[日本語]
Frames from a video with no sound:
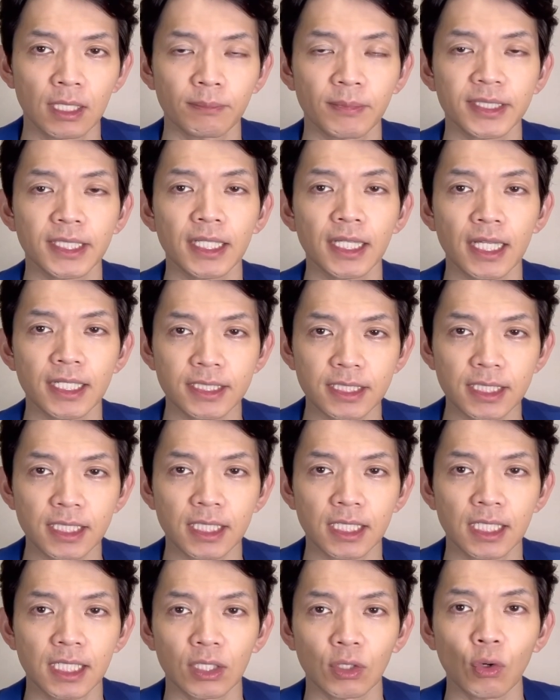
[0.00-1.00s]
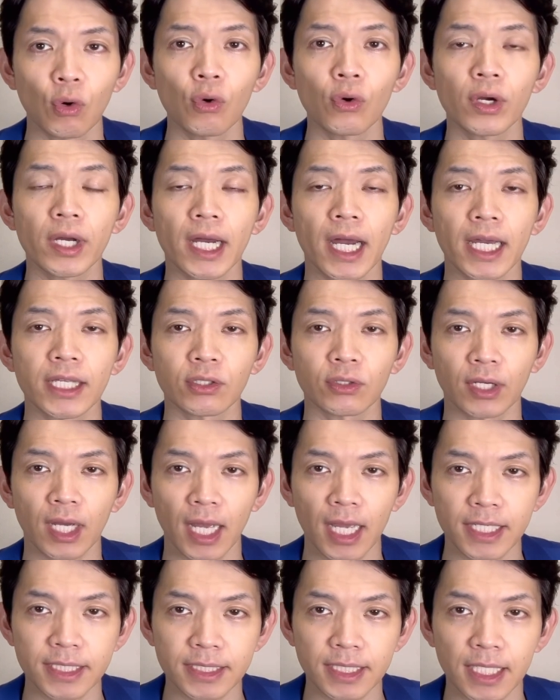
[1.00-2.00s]
まあ、ただし今回の
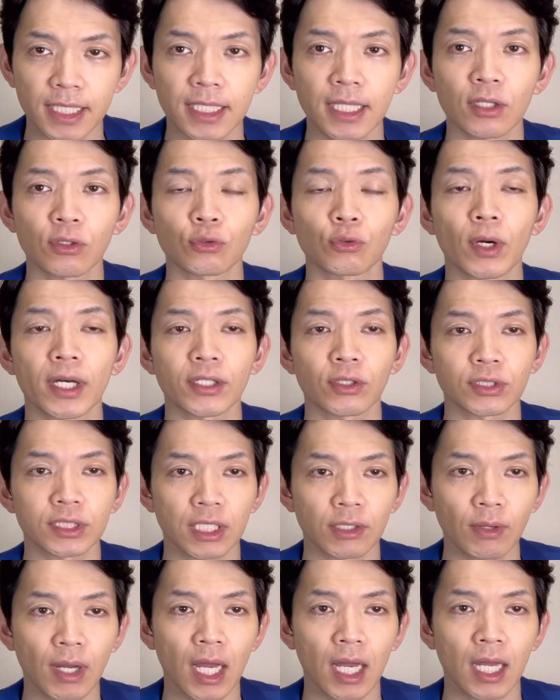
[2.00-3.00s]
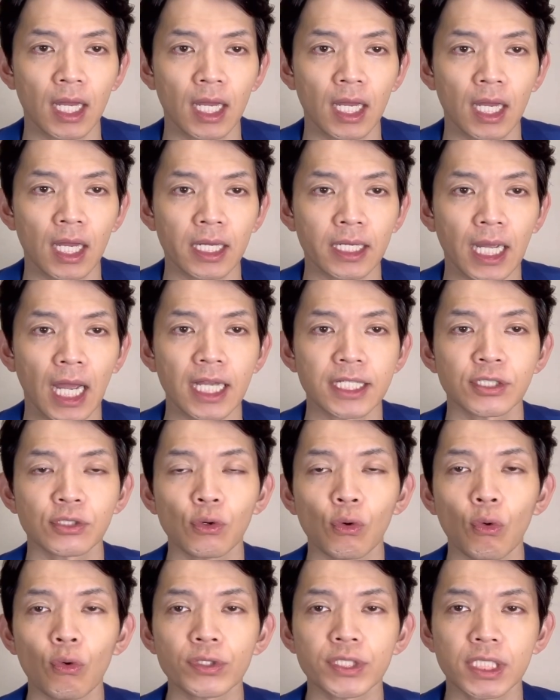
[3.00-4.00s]
改正での上乗せは過
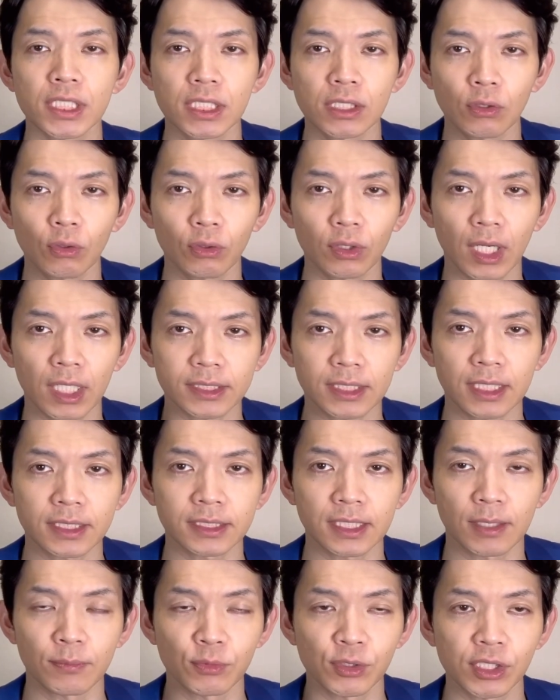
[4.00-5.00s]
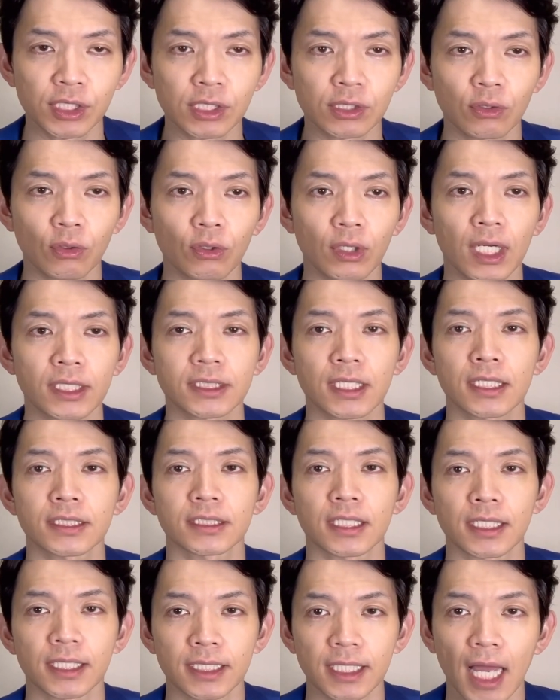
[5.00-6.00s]
少申告加算税、無申告加算
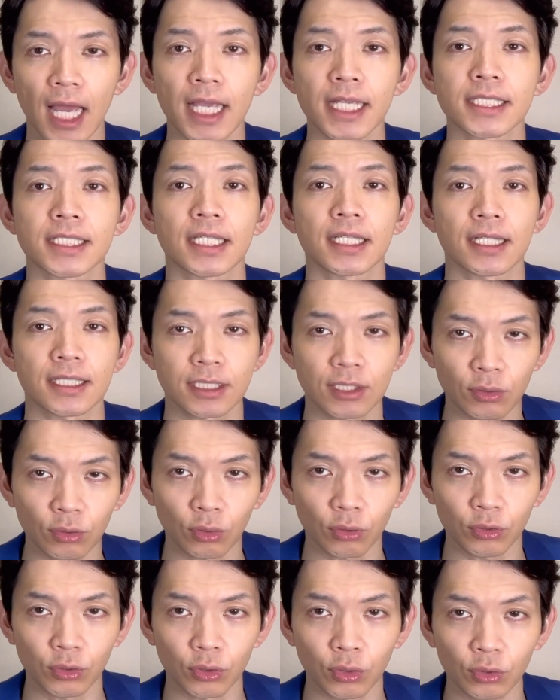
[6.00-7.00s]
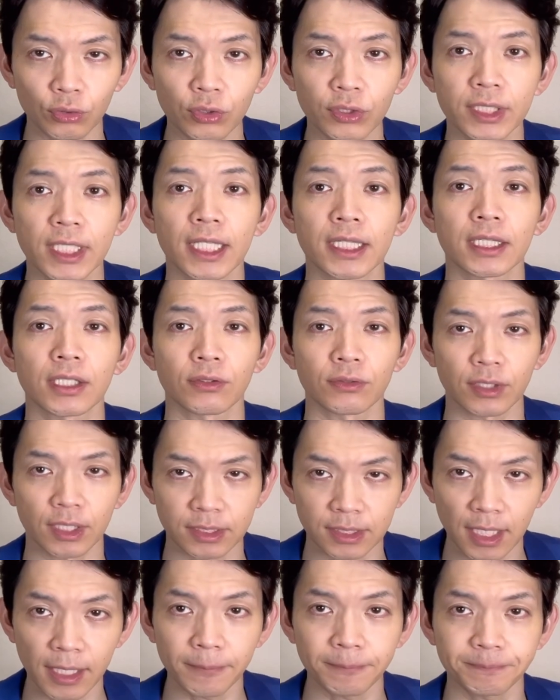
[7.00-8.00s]
税に対してですよということになってるんで
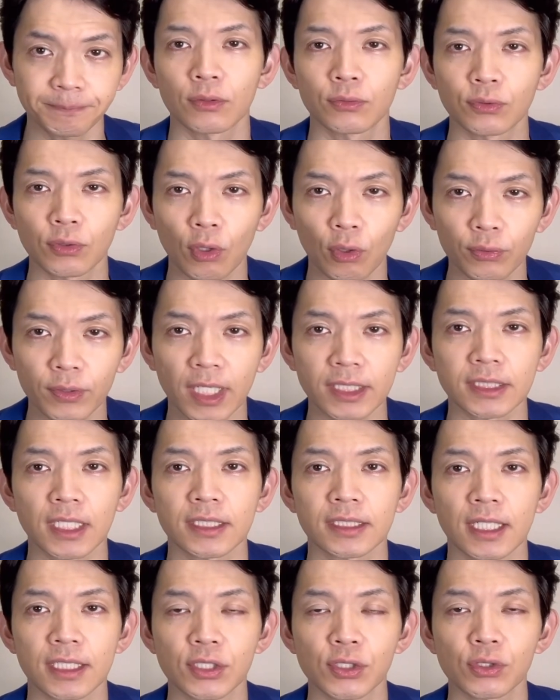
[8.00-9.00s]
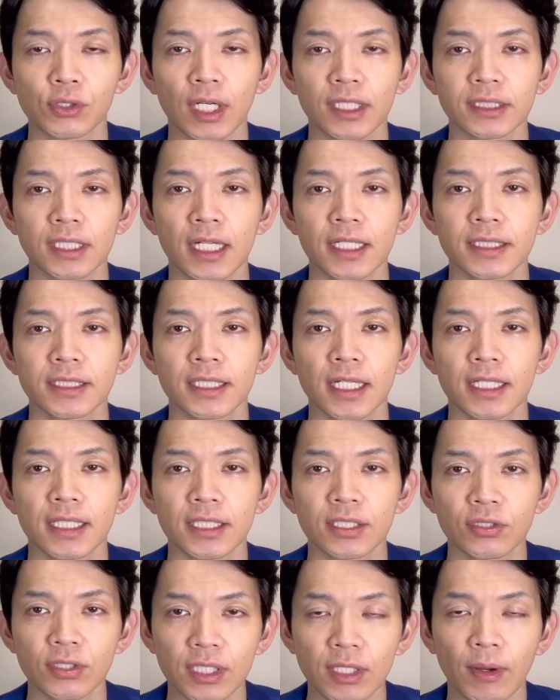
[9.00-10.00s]
すね。不納付加算税、重加算税に
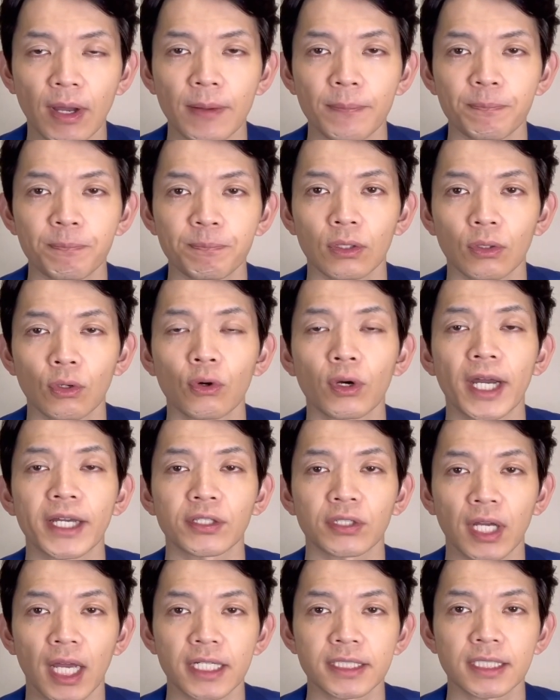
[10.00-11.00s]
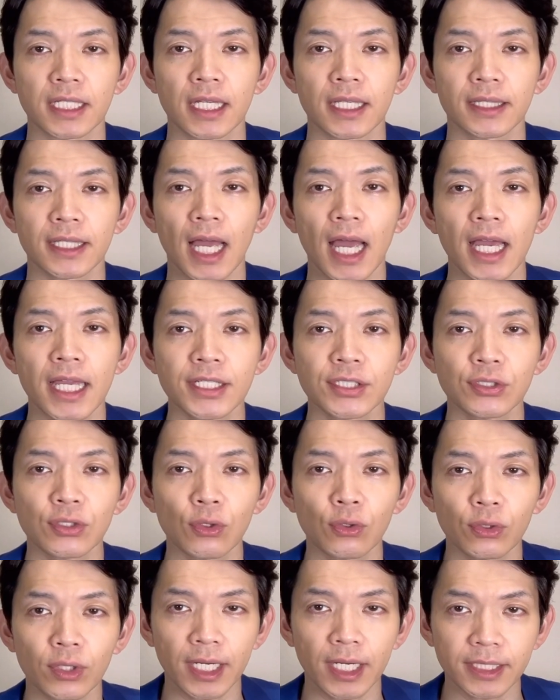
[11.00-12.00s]
ついては今回の改正対
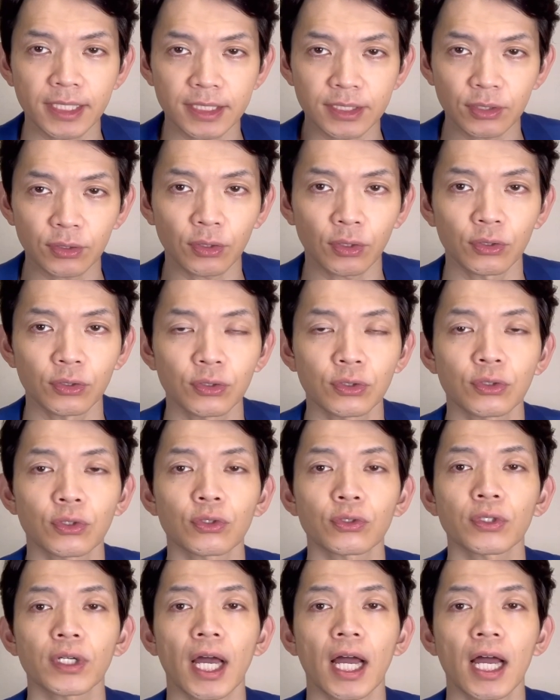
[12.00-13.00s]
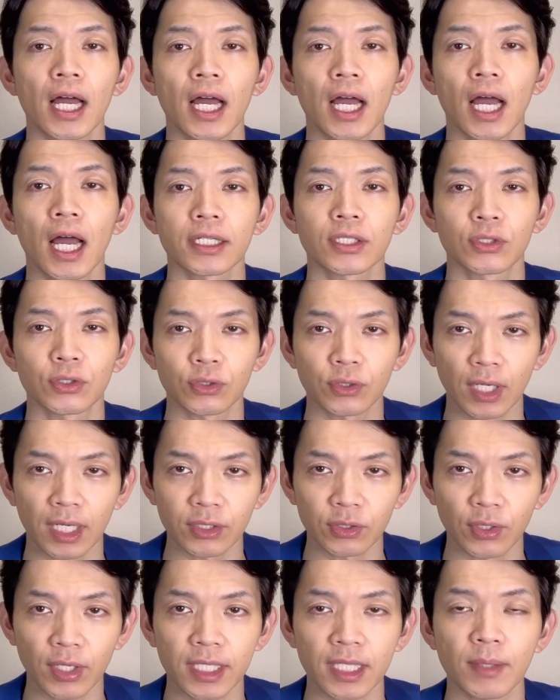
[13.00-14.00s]
象ですよということが
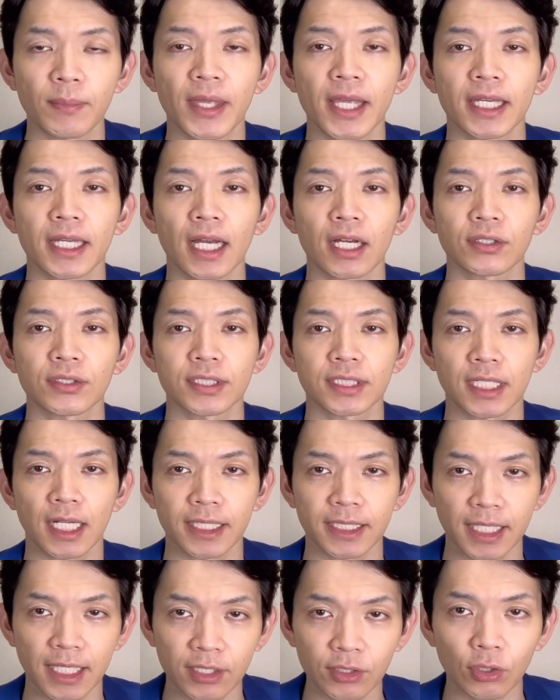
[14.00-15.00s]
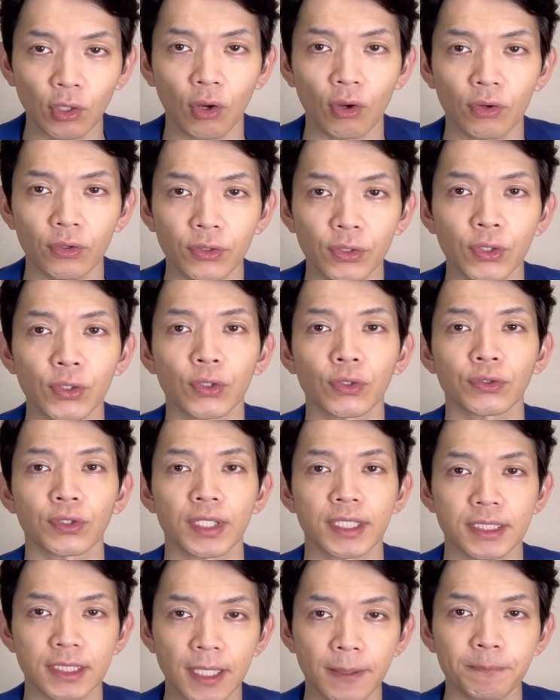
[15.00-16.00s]
キューアンドエー で明確にされているということ
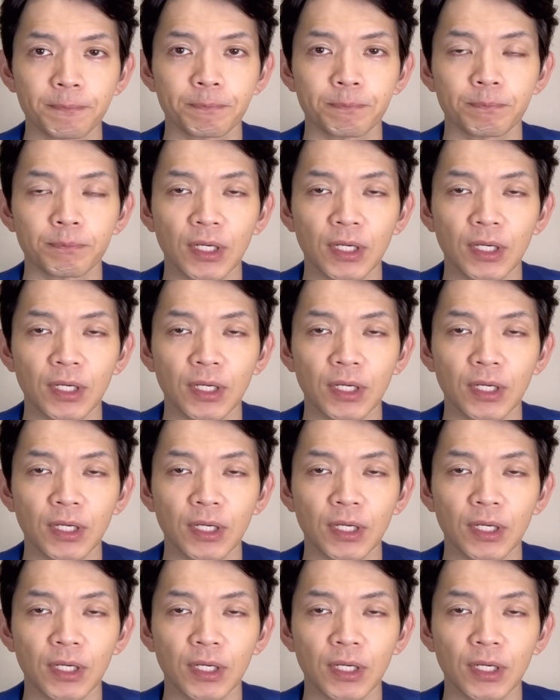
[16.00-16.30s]
ですね。